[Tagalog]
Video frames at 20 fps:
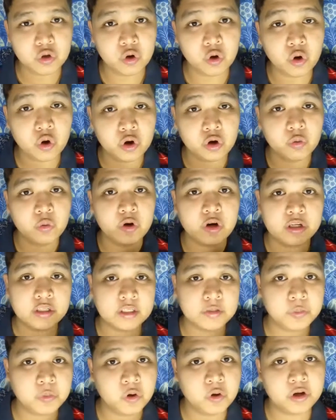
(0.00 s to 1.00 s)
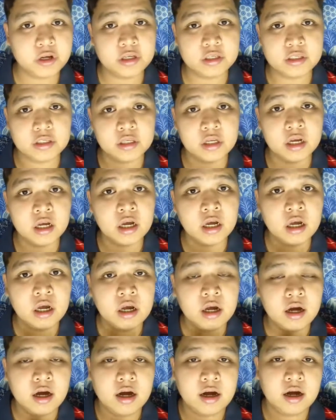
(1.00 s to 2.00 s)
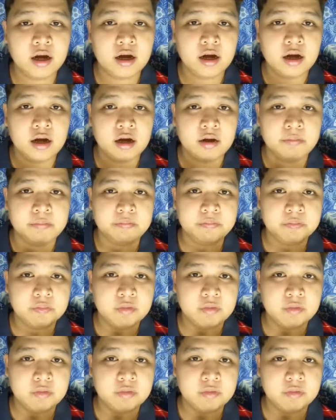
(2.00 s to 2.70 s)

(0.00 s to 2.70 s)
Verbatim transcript: nyo or worse po is um,